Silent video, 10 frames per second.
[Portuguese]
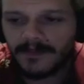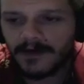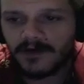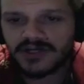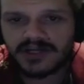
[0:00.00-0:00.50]

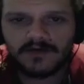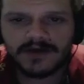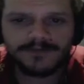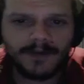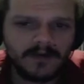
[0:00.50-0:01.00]
Eu acho que é um
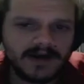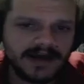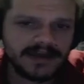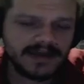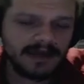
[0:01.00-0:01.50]
respawn,
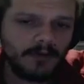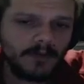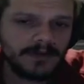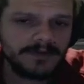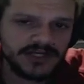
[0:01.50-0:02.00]
cara, que é bom
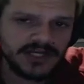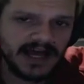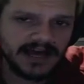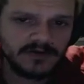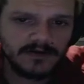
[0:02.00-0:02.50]
para
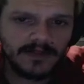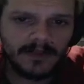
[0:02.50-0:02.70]
bestiário,